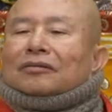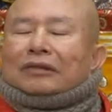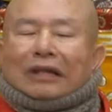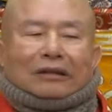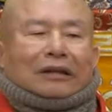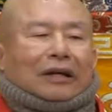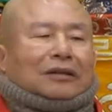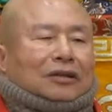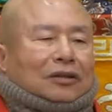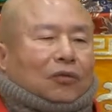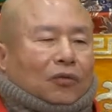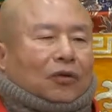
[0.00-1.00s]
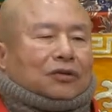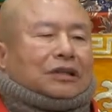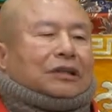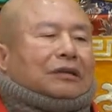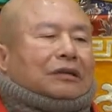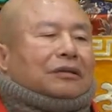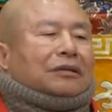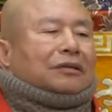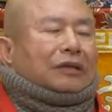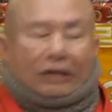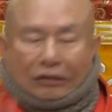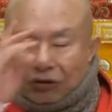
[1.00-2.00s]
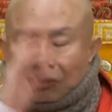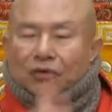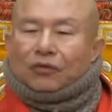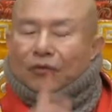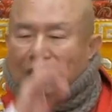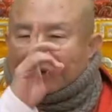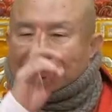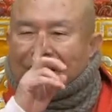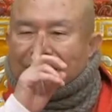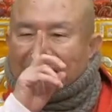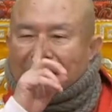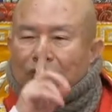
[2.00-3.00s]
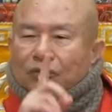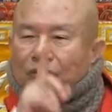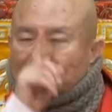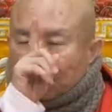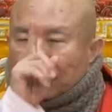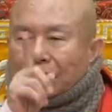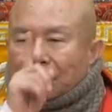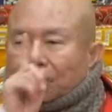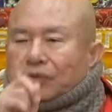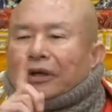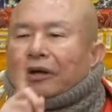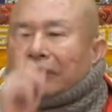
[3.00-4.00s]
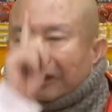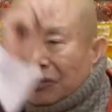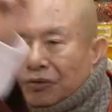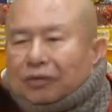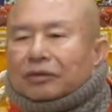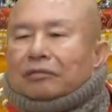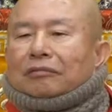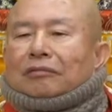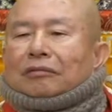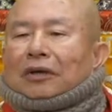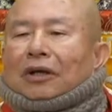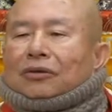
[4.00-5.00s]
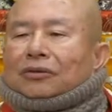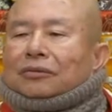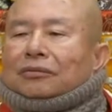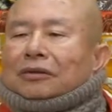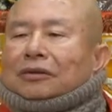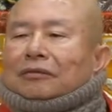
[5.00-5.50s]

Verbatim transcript: 将来你的佛性，也就是化身当中最主要的一尊，告诉你。